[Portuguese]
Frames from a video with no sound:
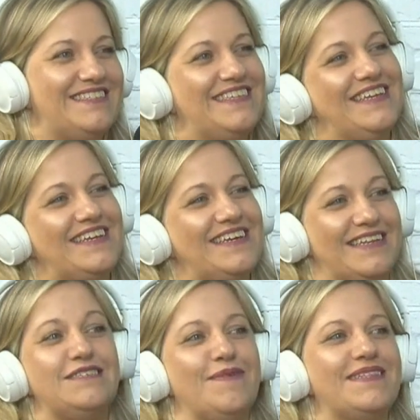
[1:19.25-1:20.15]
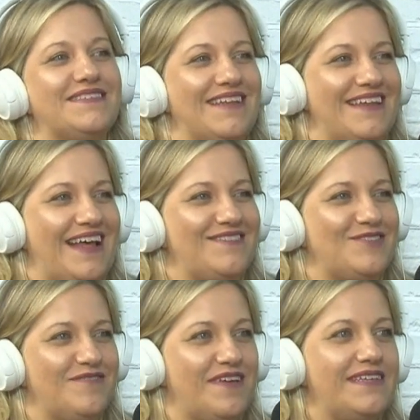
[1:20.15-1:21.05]
dizer crescimento acelerado
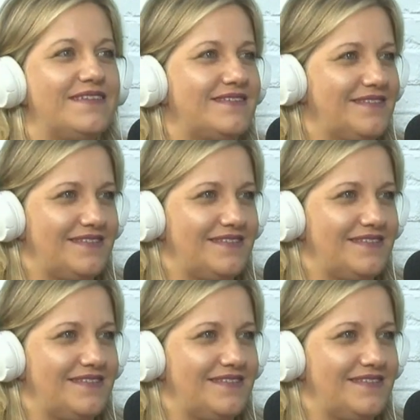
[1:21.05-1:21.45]
de vendas,